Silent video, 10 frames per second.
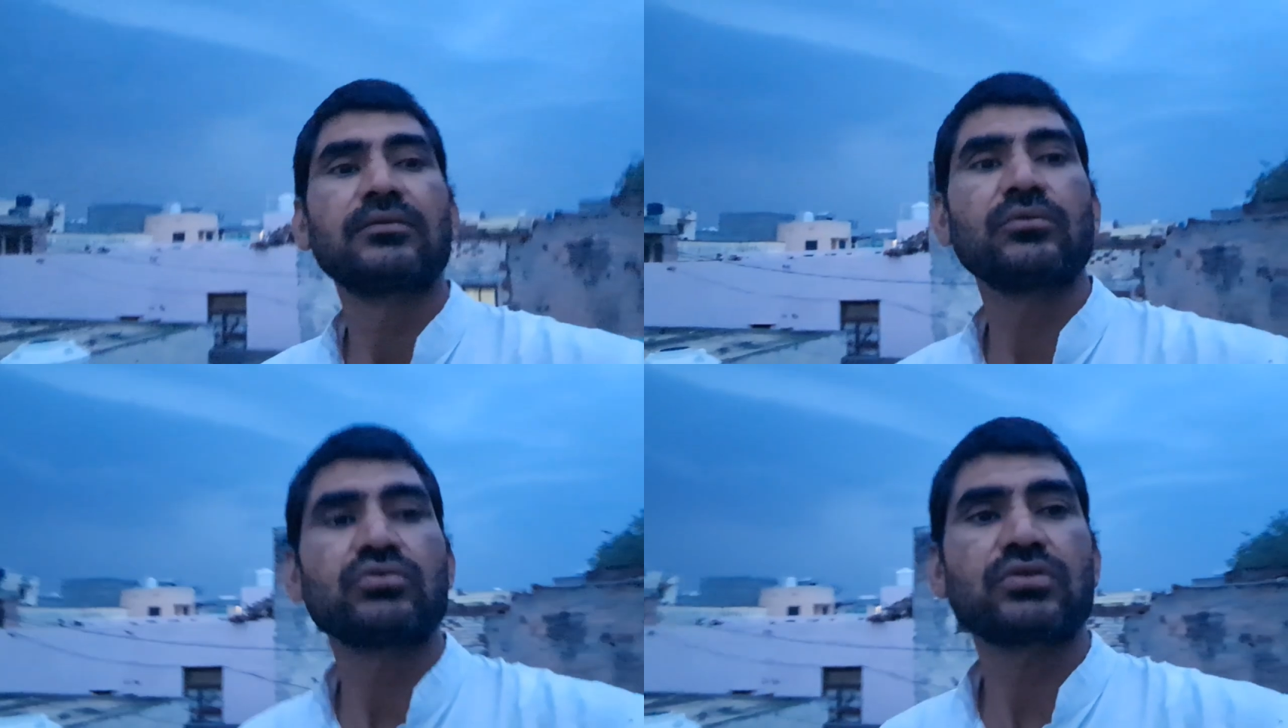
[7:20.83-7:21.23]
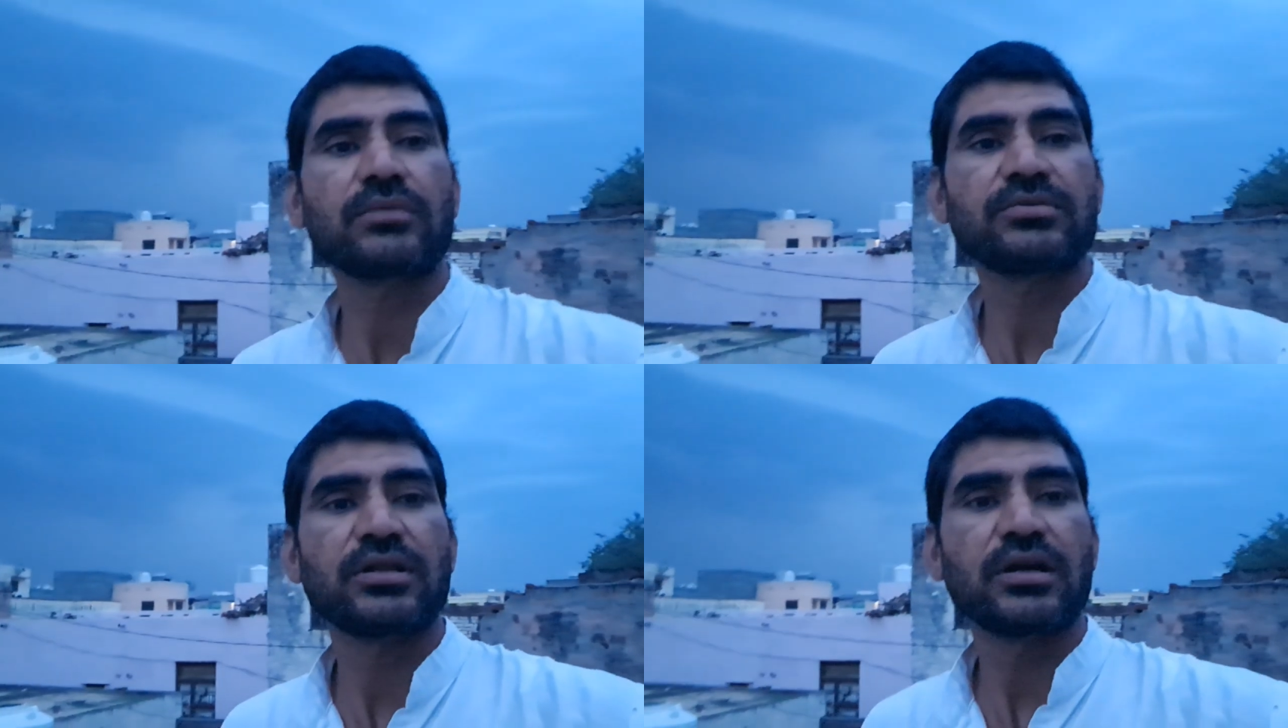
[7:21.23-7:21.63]
उस
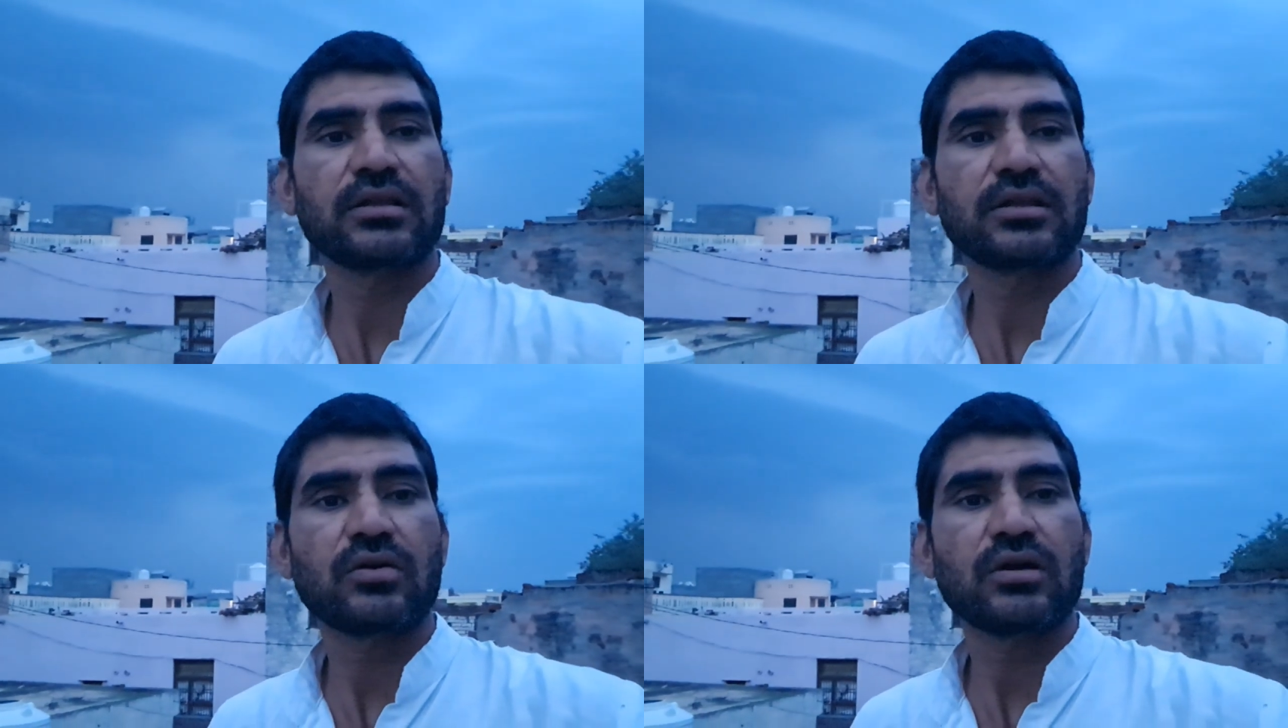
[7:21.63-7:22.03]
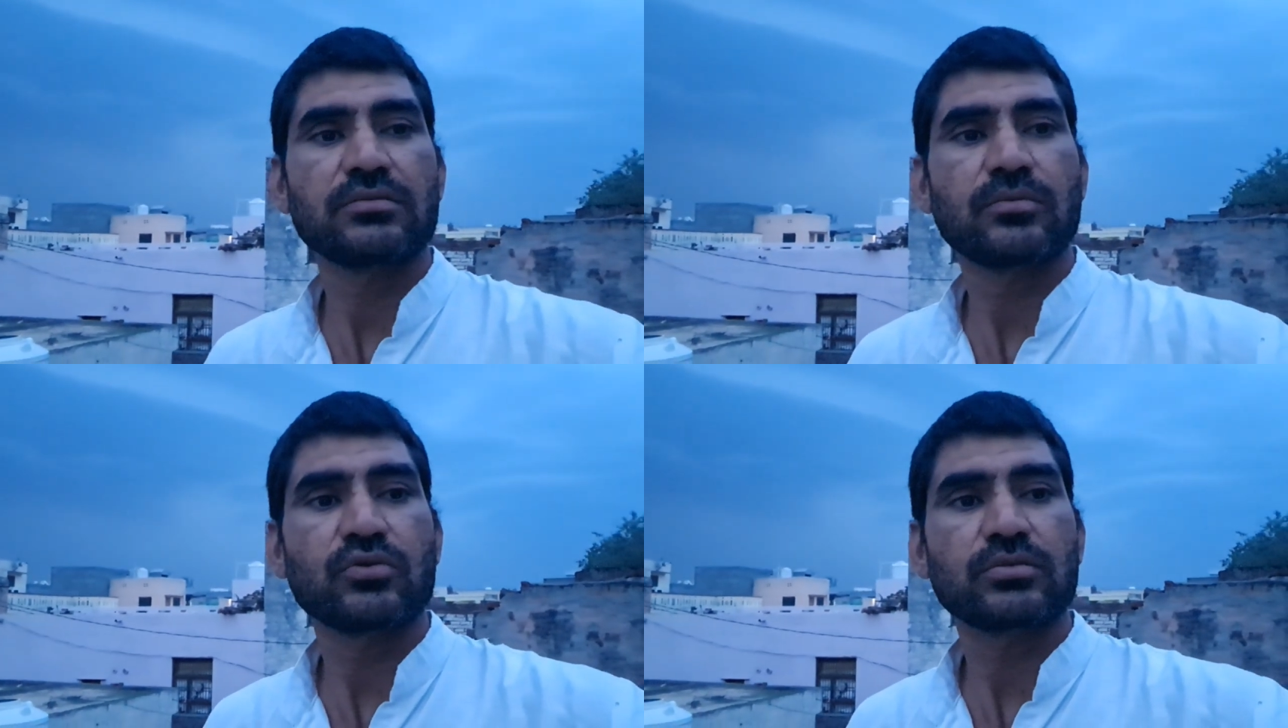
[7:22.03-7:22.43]
तरफ से दिखाता हूँ आज
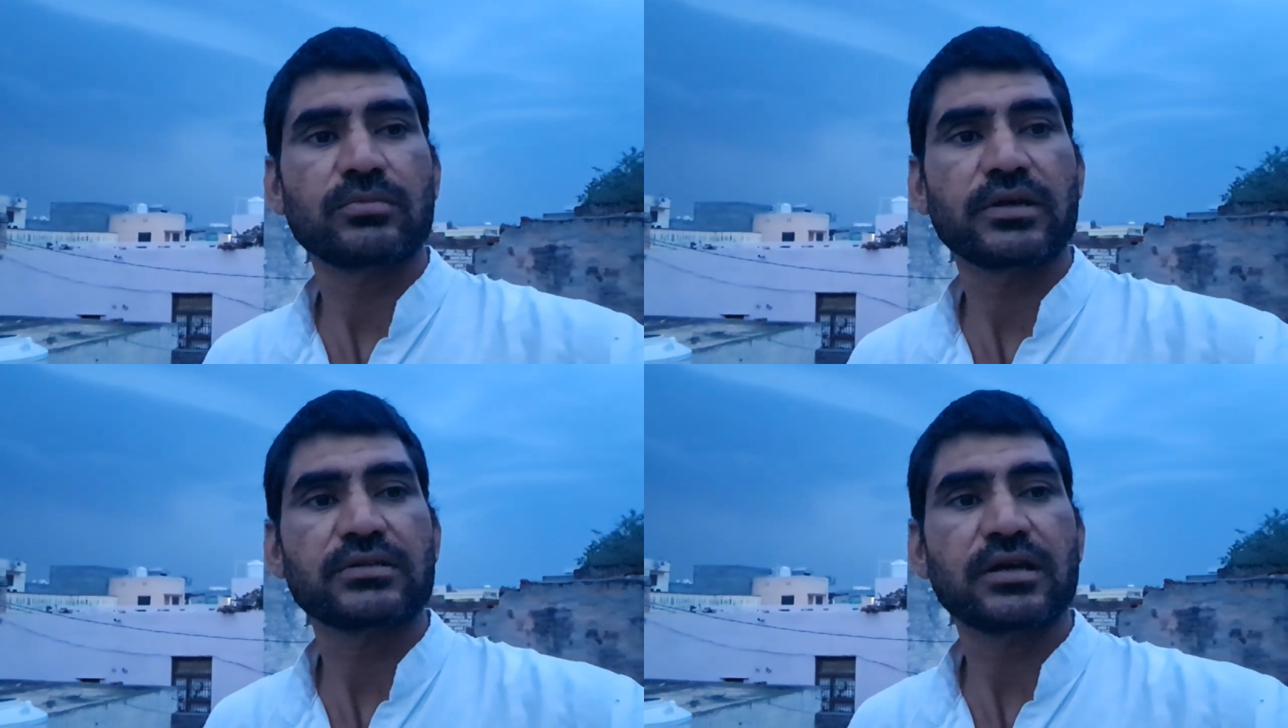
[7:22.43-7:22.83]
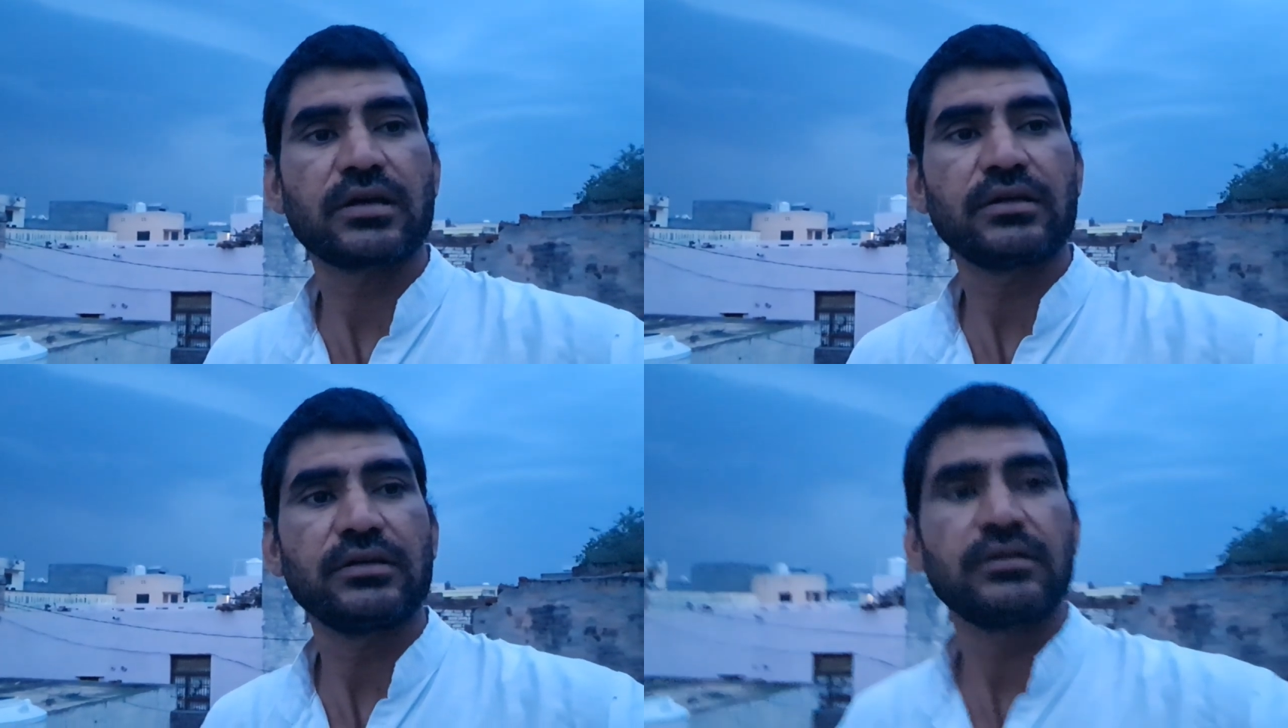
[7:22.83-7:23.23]
में मौसम कैसा है